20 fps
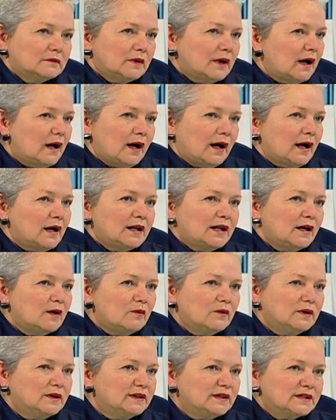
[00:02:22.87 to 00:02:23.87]
a la
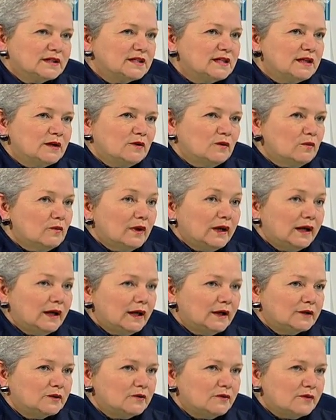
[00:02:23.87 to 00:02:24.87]
cuenta así como a
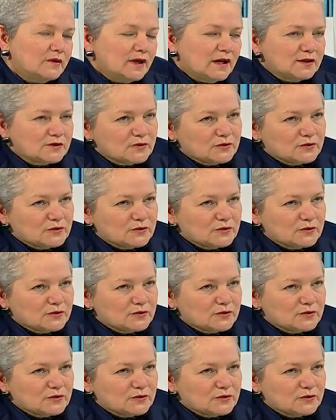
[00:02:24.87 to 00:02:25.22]
largo rasgo.